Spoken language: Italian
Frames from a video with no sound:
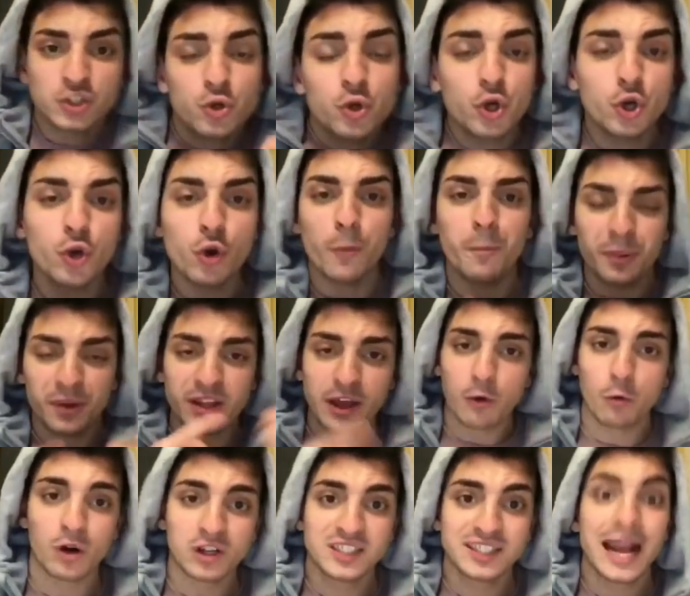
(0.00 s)
sui gruppi dei
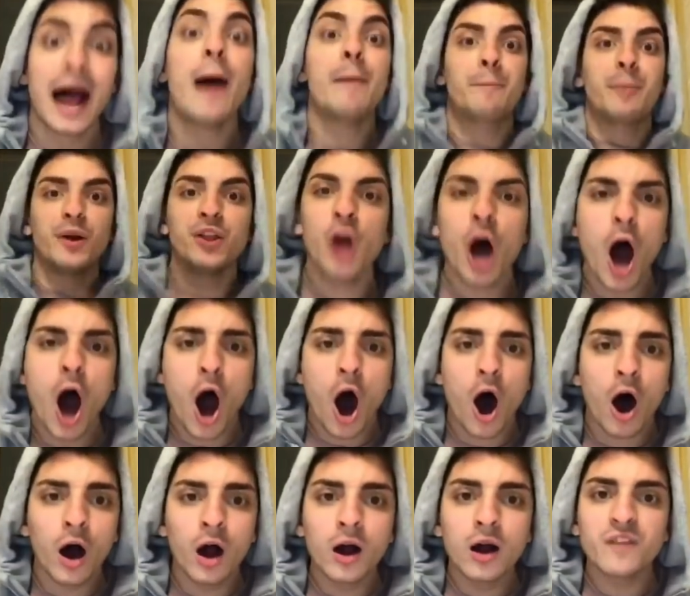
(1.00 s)
WhatsApp,
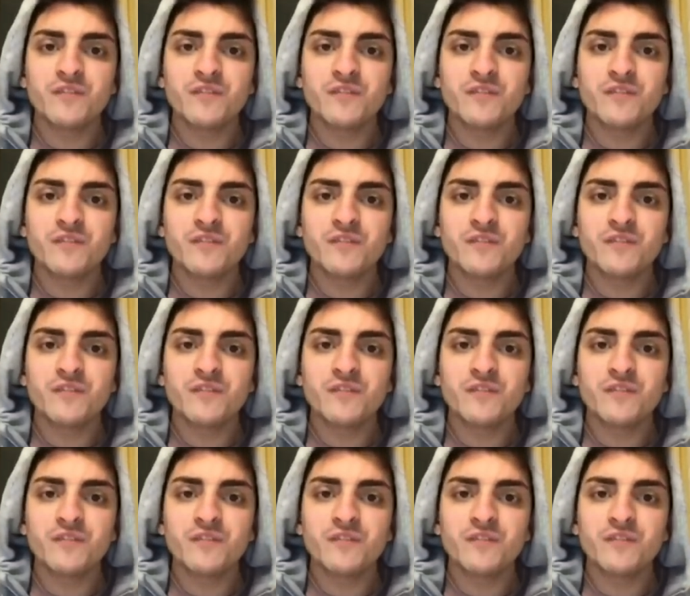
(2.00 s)
no?